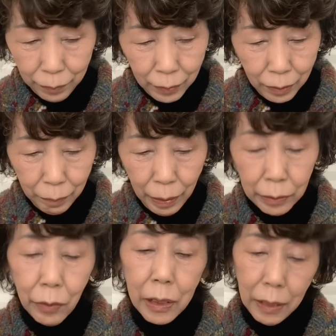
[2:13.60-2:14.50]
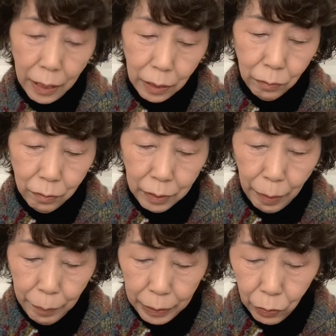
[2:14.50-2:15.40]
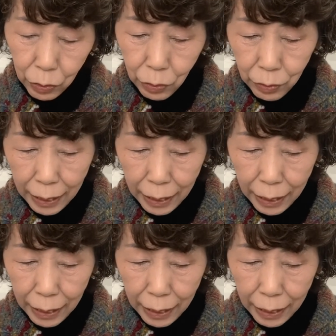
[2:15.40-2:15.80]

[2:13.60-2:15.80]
今私ね運転免許証